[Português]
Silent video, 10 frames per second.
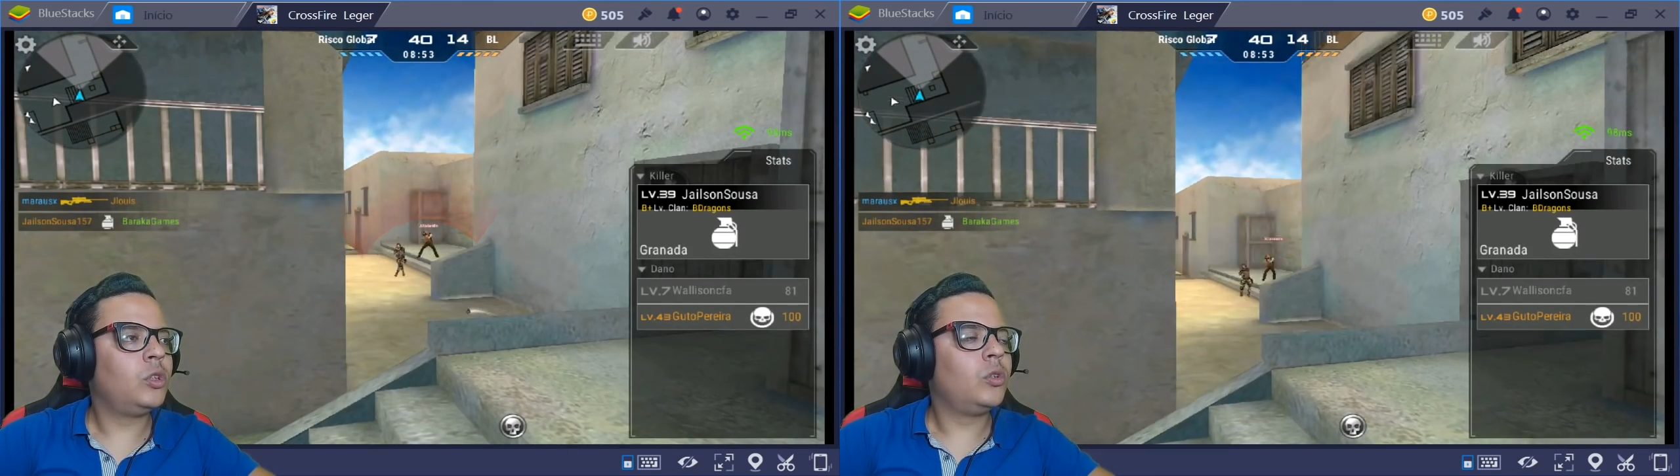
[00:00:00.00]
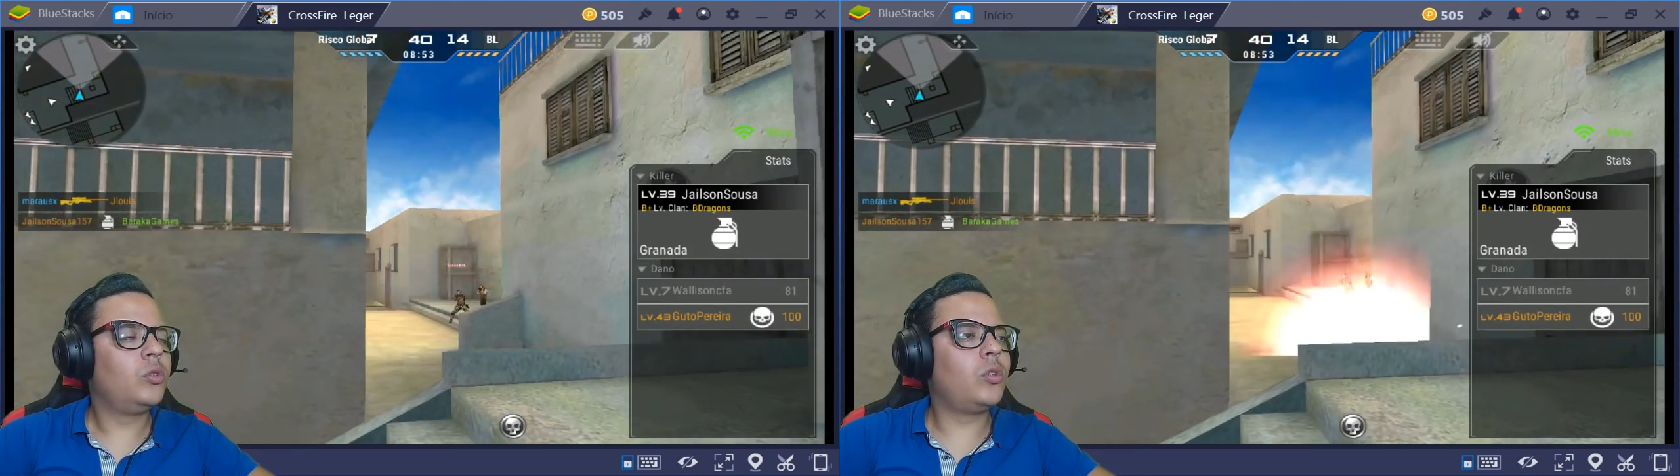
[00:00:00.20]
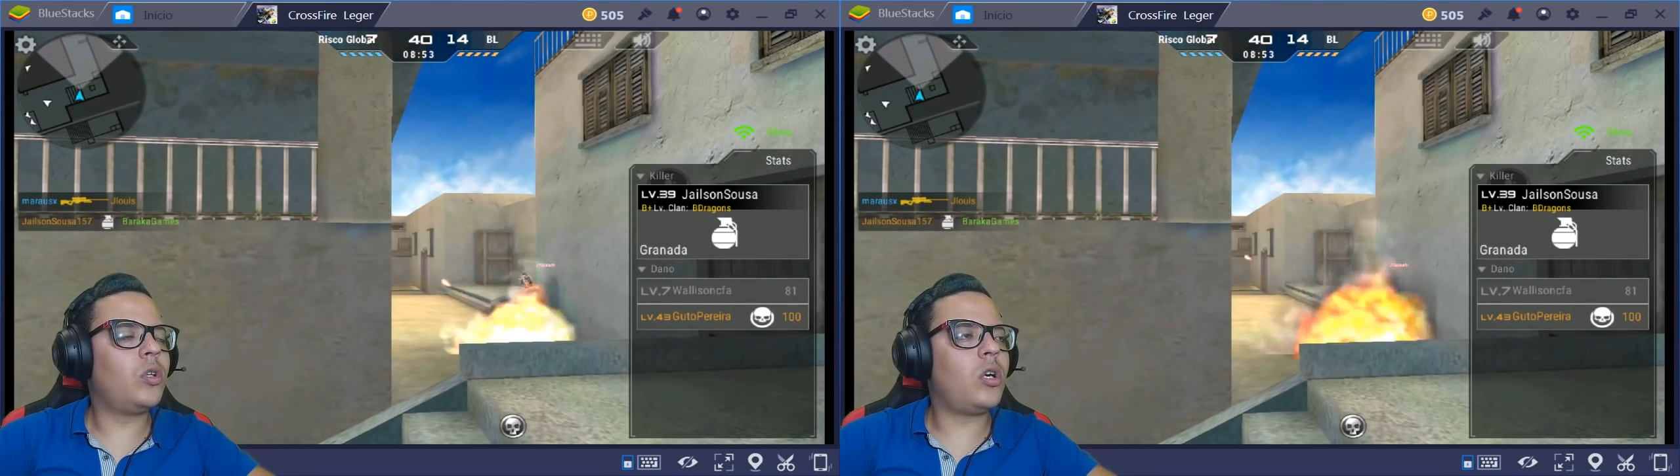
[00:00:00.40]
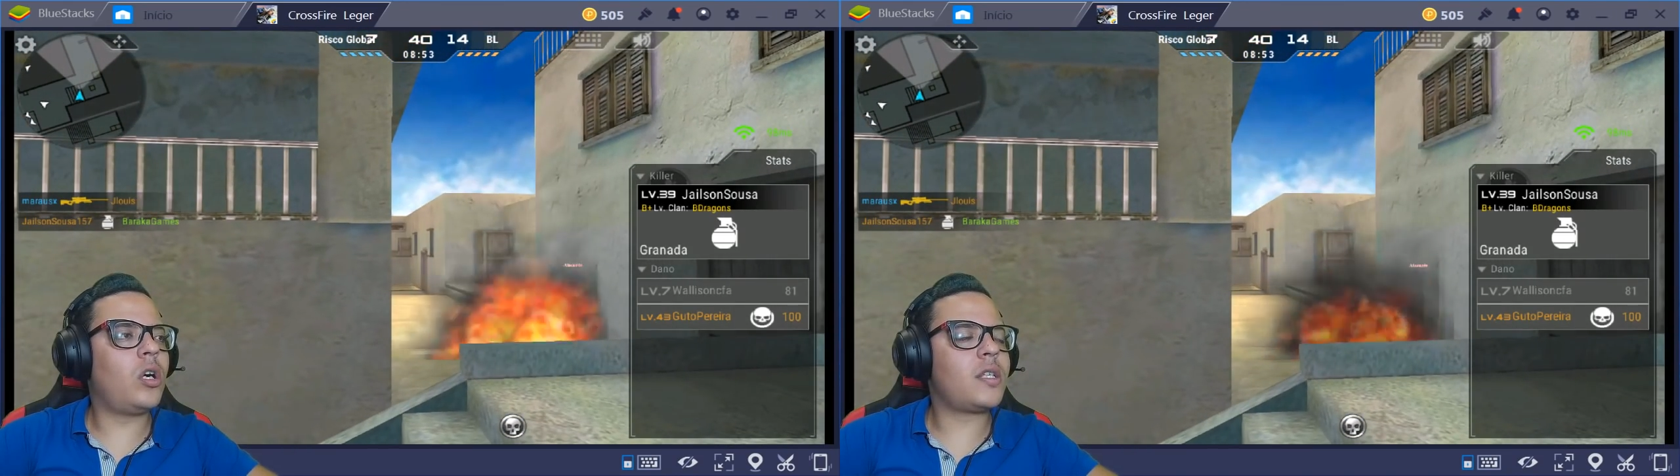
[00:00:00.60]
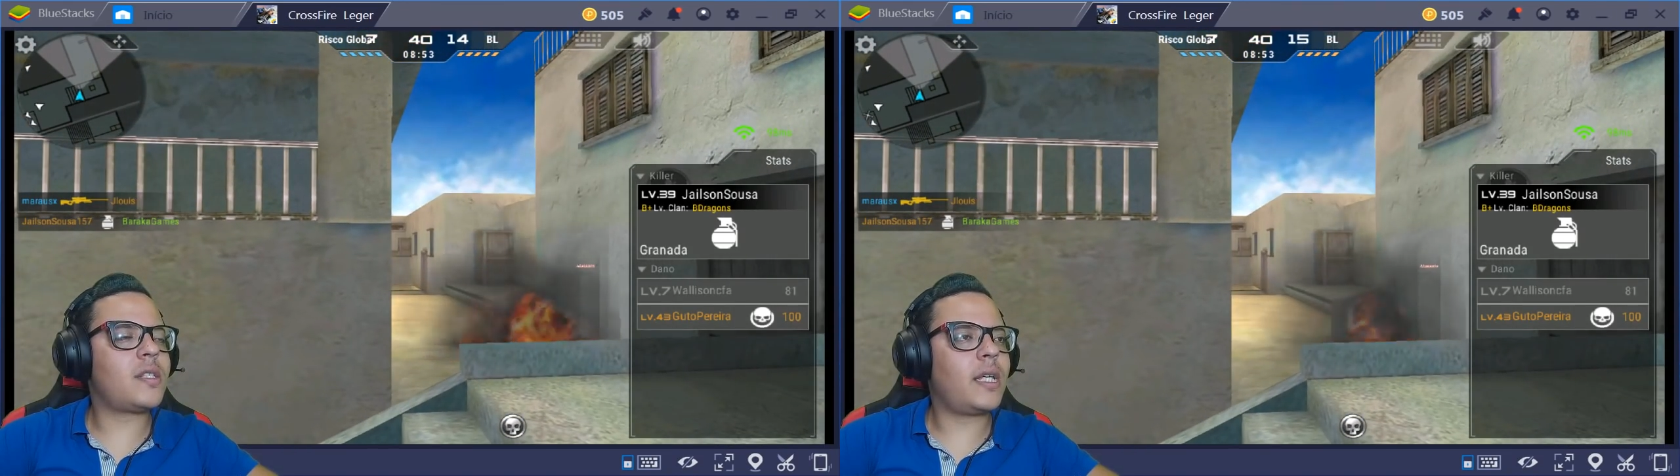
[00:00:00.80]

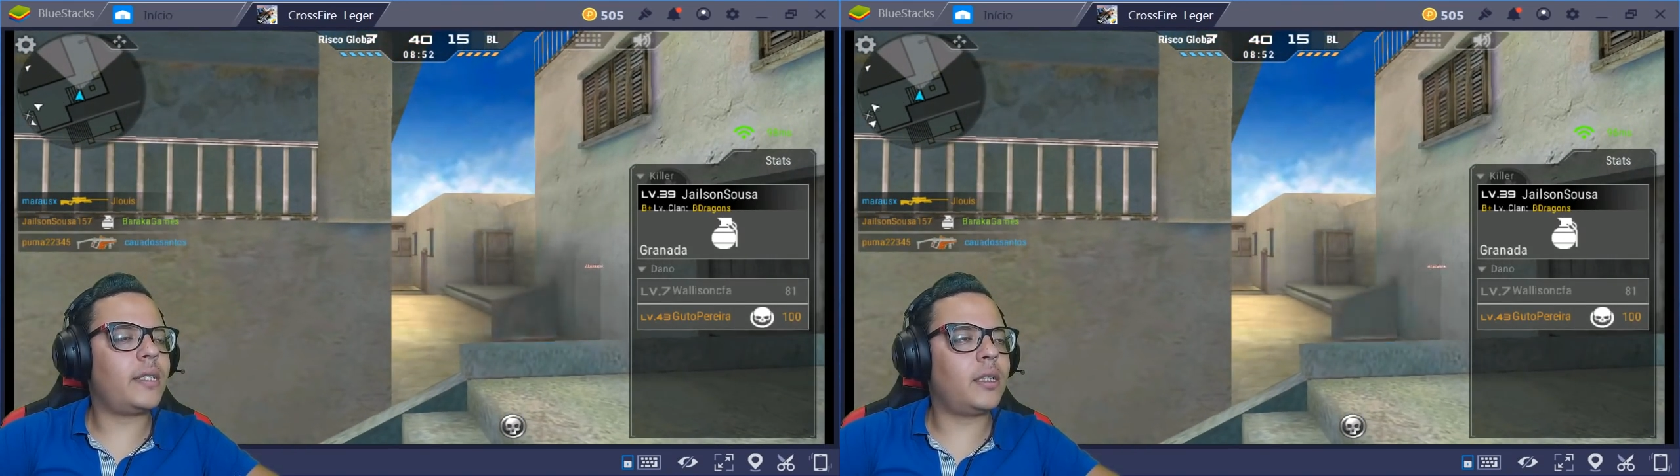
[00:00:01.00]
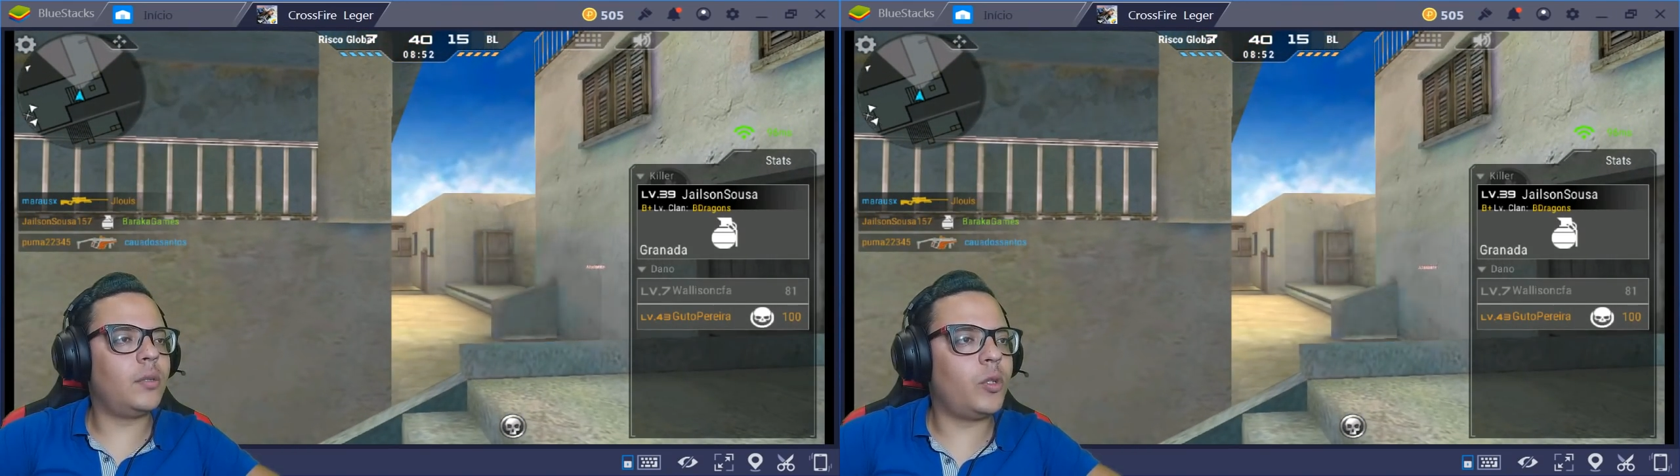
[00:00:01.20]
Nossa, ela ainda não